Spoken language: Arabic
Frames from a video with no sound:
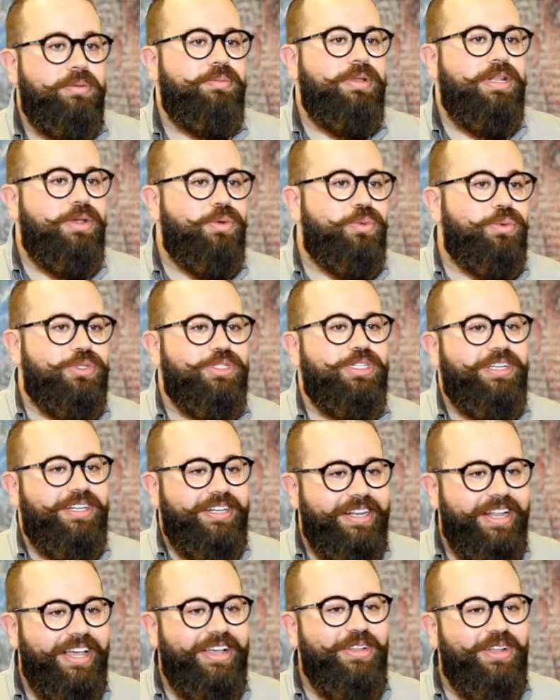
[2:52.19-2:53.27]
مني وجر
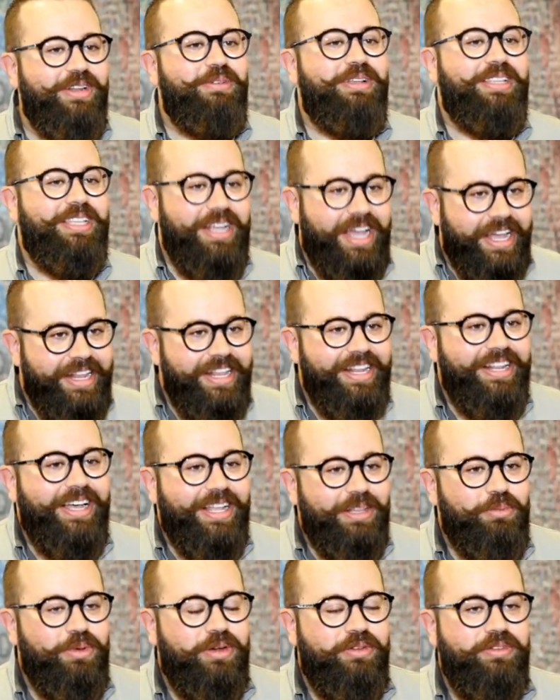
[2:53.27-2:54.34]
لأنه أنا كثير قليل
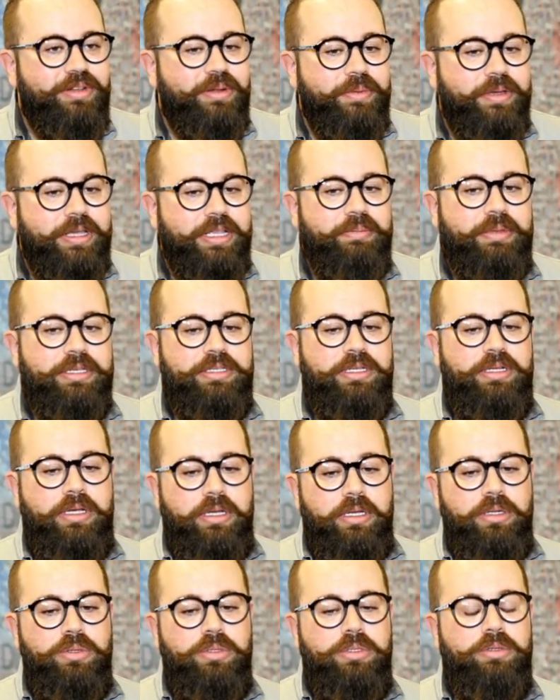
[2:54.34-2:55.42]
لأطبخ في البيت بس
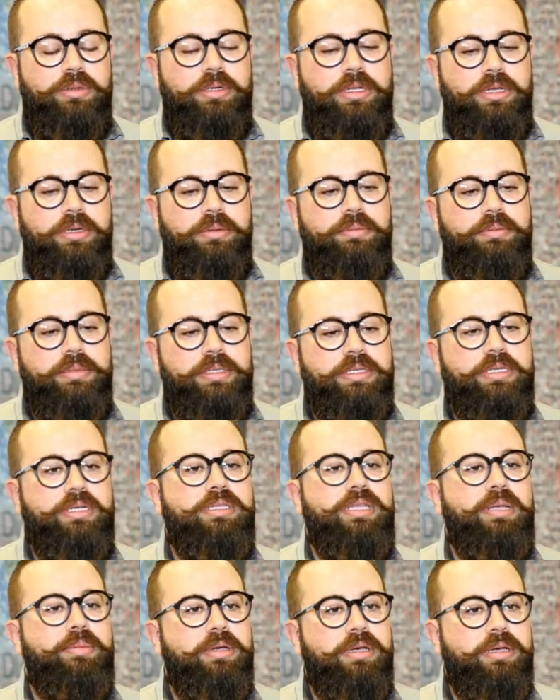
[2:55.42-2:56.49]
الحلو إنه اليوم بصير
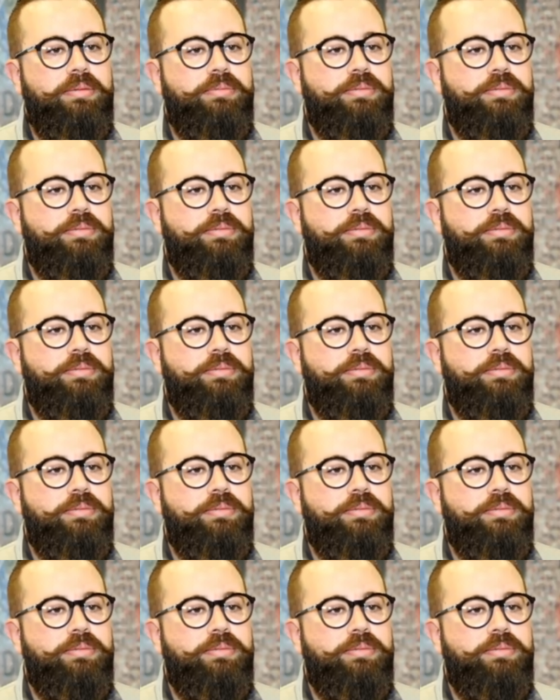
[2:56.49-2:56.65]
طبخ